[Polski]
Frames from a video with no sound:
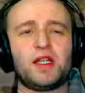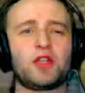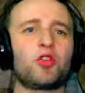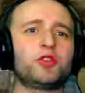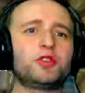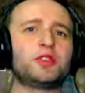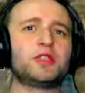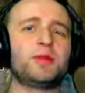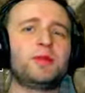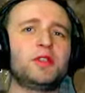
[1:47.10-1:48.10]
A ja kogoś
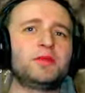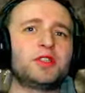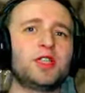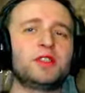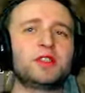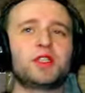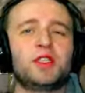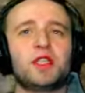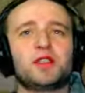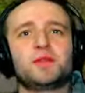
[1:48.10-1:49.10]
zabiłem dzisiaj? Jeszcze
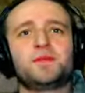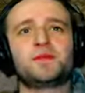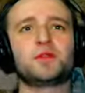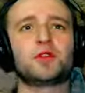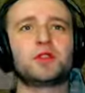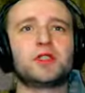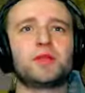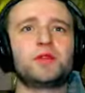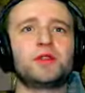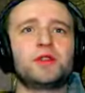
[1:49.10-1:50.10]
nie, nie? To ty
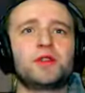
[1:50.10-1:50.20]
zabiłeś